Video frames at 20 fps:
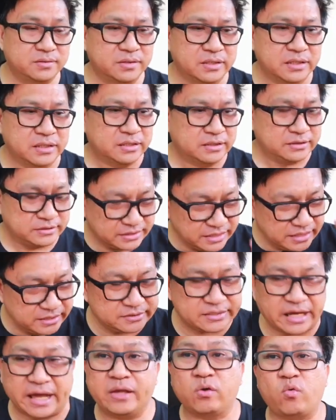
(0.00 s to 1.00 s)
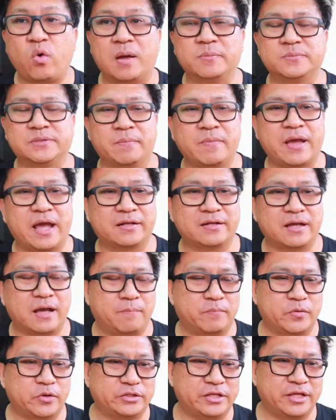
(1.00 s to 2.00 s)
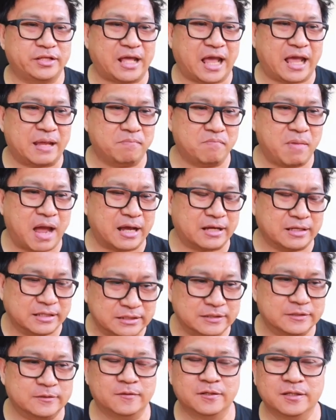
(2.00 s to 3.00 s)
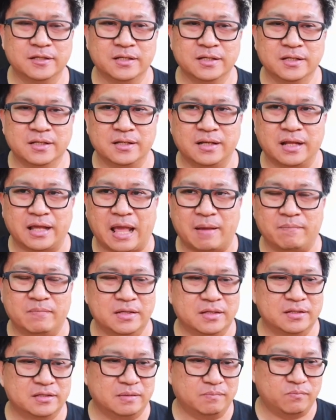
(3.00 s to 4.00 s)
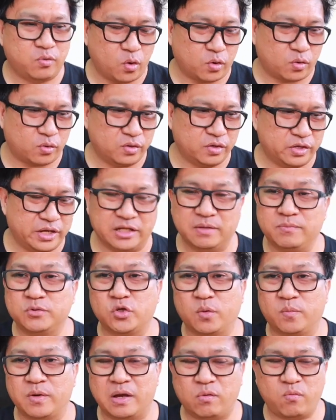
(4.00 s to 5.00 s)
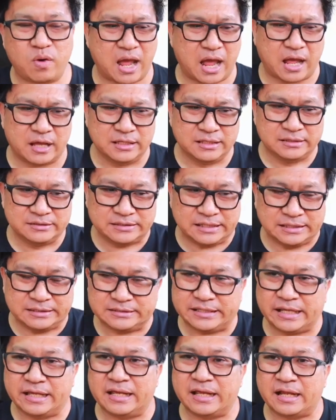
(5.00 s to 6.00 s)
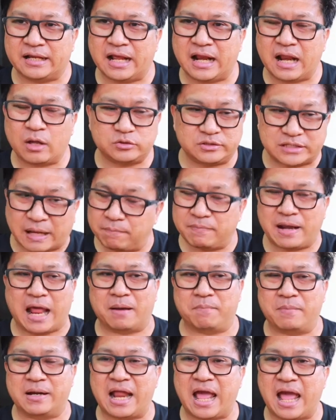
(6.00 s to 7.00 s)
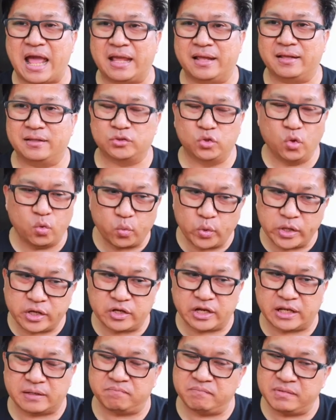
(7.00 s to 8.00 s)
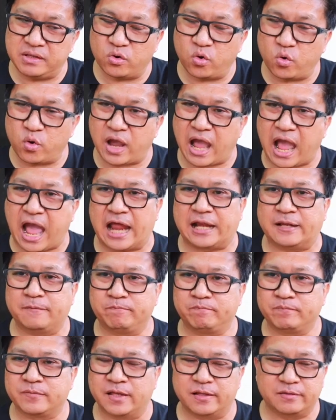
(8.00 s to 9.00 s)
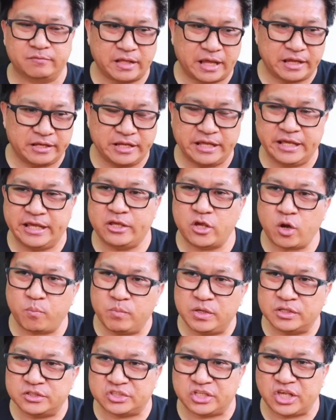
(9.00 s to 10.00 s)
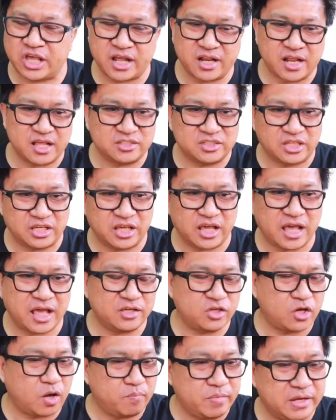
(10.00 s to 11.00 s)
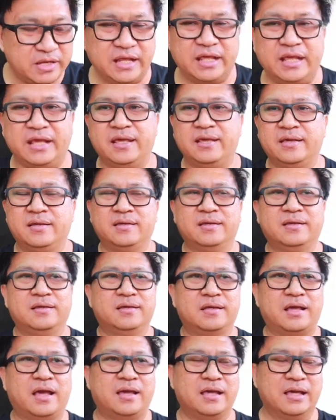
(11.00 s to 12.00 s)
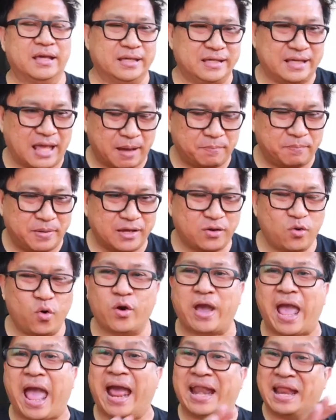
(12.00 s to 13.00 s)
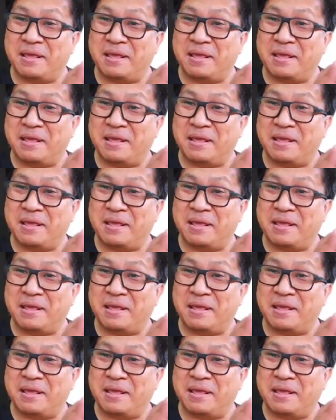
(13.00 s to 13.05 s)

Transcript: นจีนจะให้ความสำคัญกับประเทศไทยมากขึ้นนะครับถึงผมเรียนท่านผู้ชมนะว่าจริงๆเนี่ยถ้าเราจับหลักมาได้ทุกวิกฤตมีโอกาสในดีย่อมมีเสียในเสียย่อมมีดีนะอย่าพลิกโอกาส